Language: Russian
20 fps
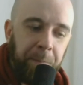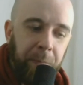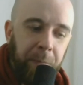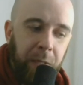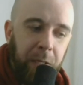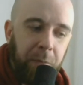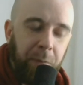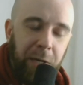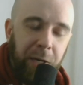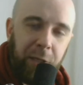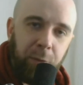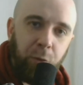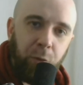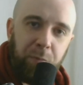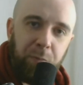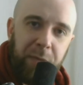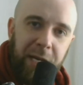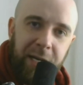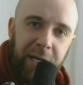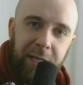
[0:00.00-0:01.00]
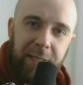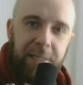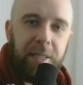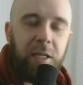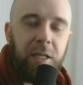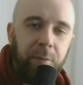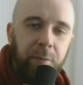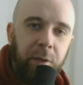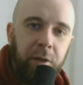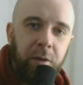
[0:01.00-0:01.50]
и поэтому он бегает за
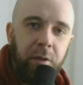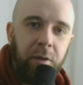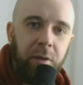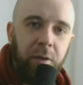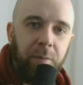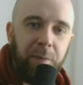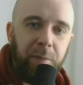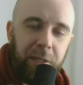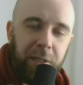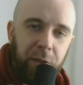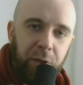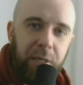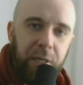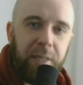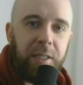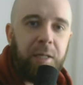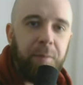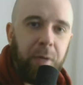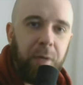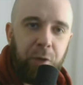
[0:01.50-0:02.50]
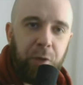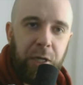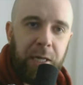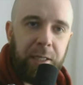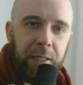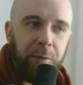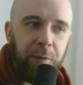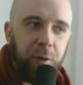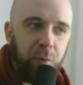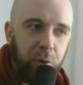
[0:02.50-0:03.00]
ними, продолжает с ними
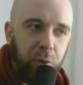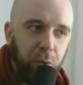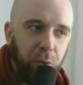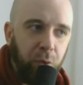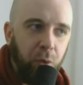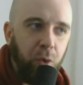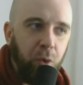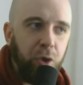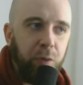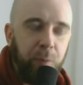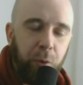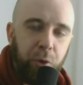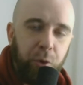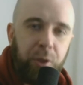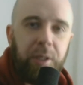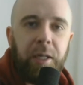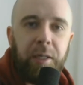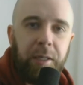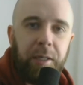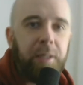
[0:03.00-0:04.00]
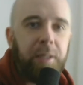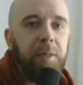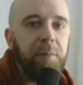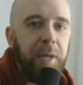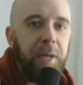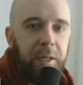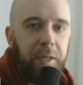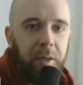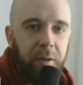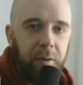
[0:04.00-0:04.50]
общаться, потому что он хочет получить от них
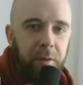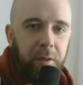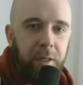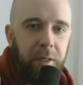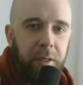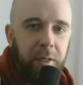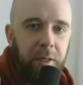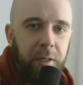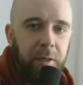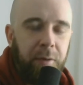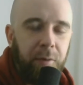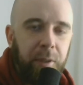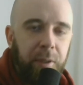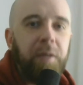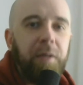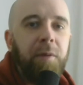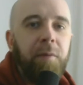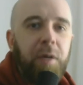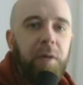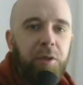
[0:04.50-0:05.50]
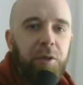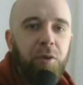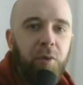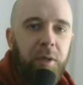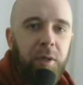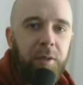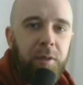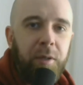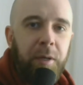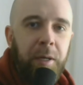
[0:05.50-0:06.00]
одобрение. Вот это важный
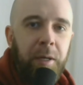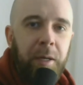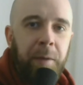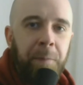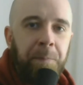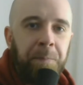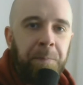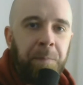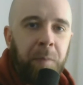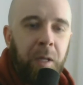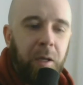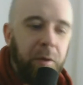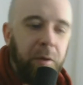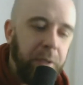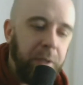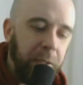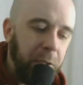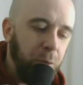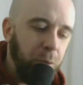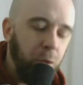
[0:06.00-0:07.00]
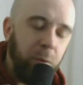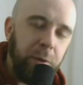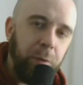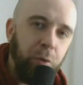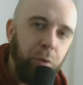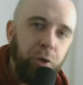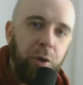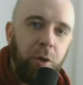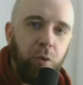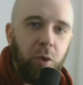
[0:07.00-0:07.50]
нюанс. И таким
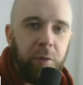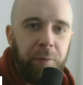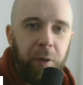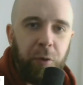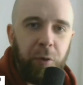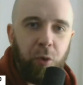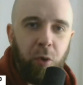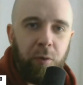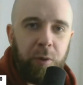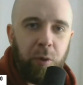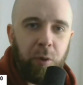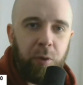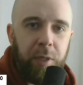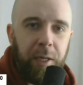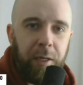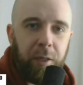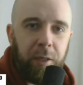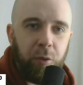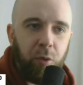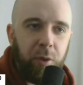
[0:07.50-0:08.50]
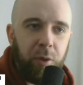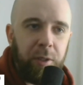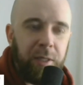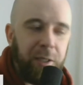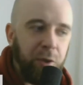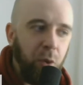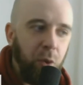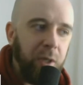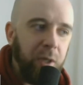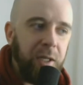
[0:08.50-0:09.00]
образом очень легко отфильтровать людей, которые
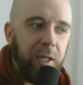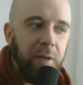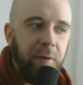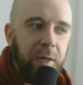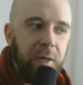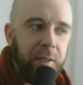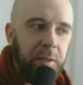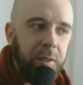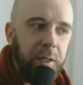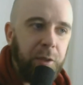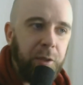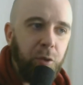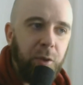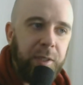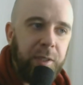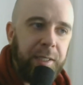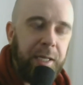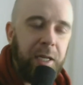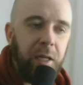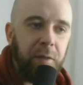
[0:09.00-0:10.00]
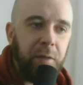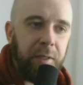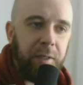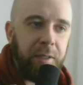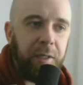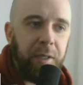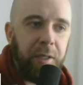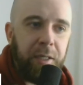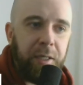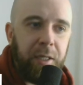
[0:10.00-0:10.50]
настроены на вас, которые ценят
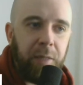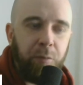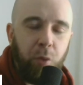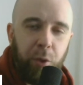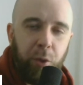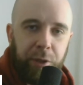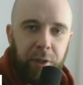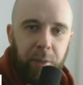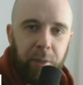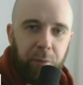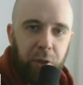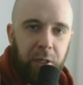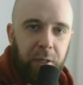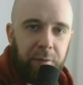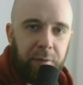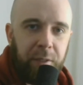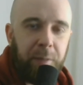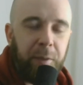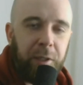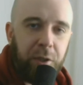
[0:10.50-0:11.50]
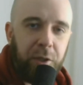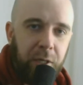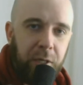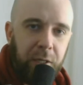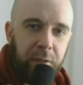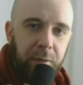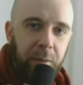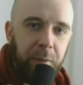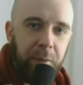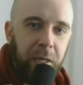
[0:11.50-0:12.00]
вас и не хотят портить общение,
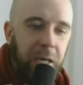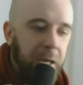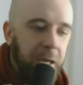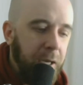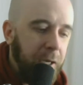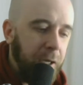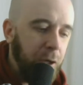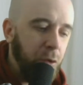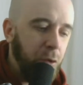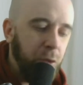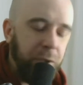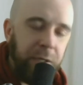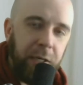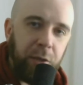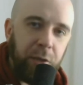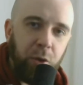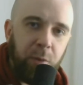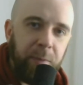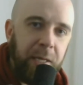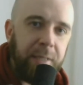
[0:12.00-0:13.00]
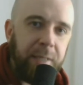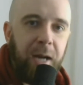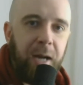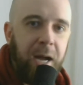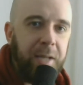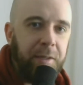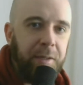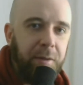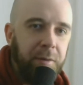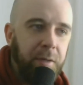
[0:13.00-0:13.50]
взаимоотношения с вами. И люди, которым
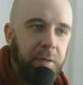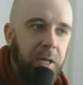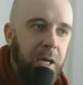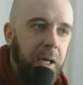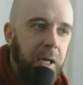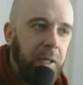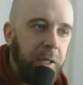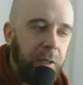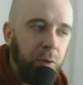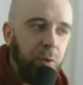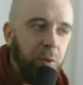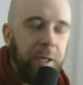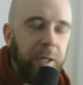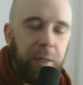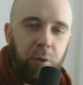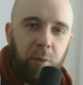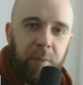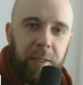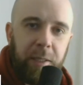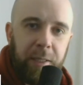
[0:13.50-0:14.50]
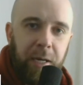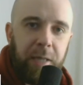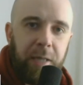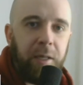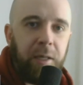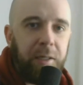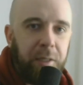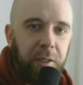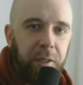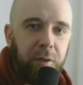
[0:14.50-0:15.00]
насрать. Так люди, которым
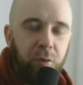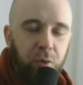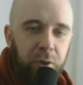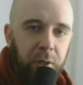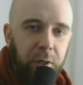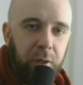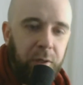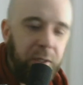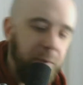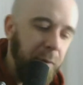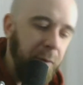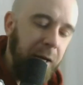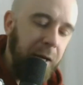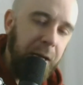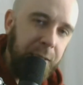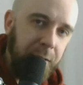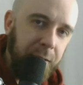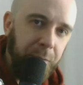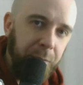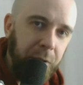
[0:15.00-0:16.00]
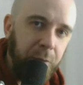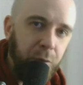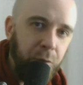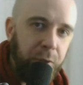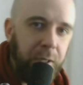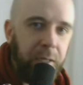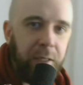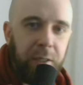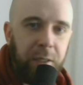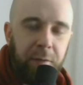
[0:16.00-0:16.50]
насрать, от них нужно избавляться, потому
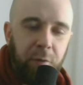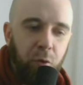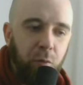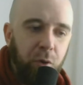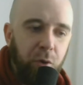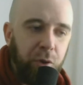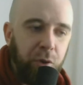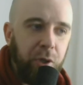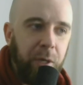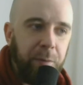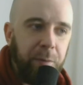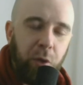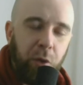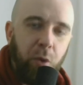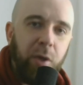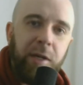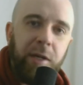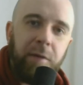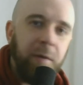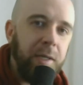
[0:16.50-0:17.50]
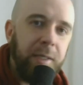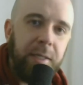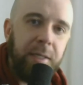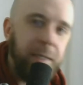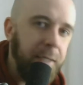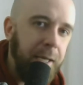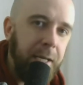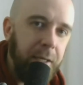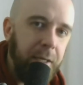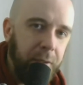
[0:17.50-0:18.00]
что они в любом случае априори вас не
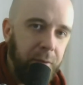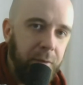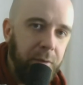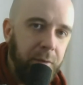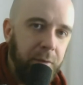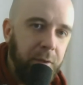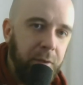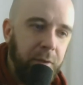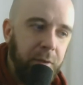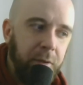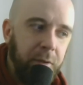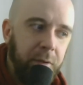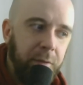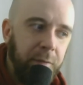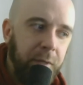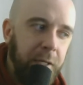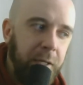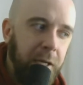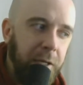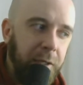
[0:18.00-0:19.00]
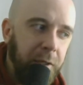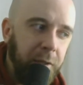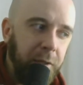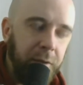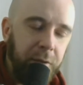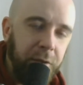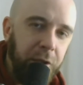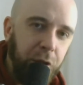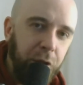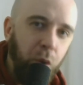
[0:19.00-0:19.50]
ценят. Вы для них
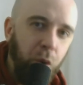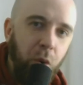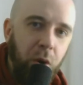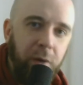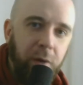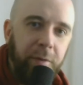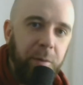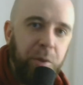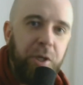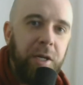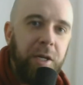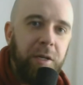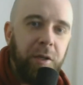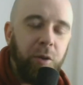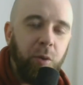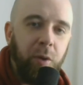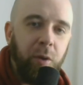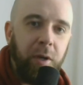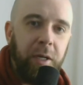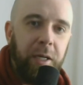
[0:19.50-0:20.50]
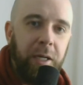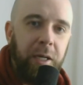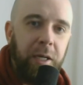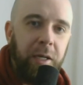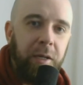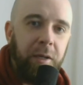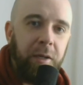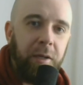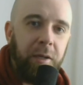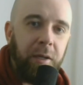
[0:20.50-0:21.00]
никто, вообще никто.
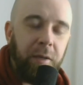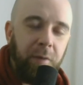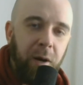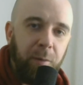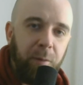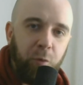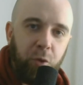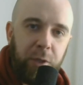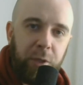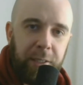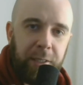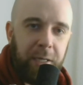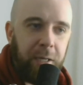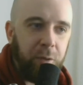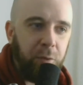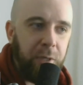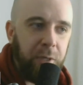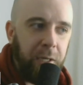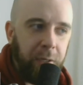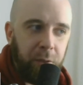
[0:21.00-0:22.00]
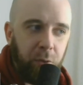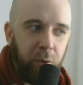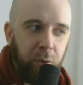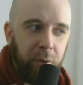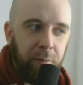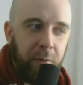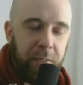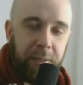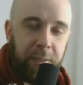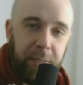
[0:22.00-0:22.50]
И вам нужно искать людей,
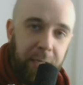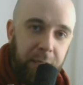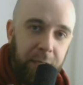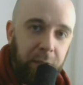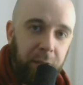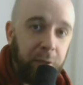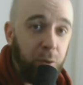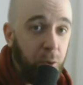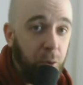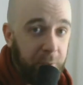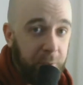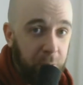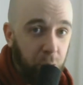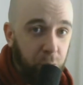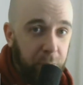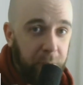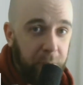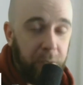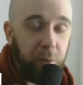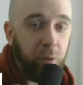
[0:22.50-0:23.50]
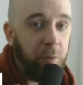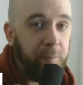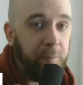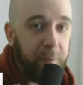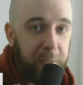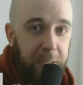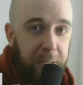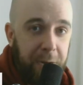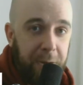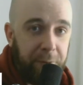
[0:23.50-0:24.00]
которые вас ценят, которые вас любят, которым
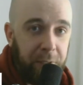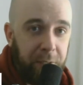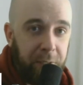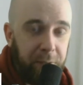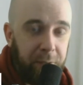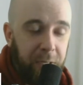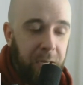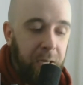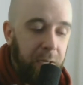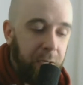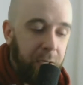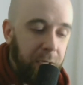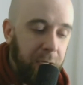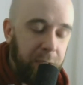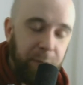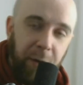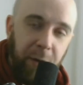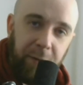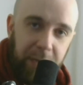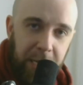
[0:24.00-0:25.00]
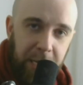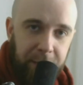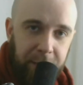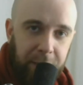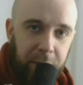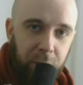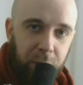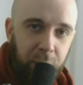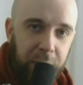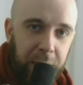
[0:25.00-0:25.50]
вы нравитесь. И
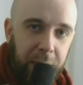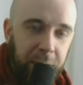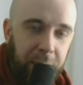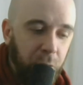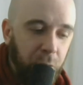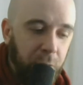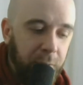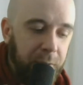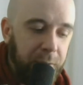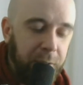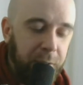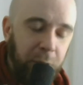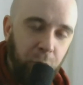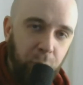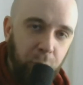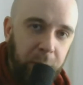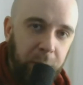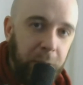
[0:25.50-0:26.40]
избавляться от людей, которые вас не любят,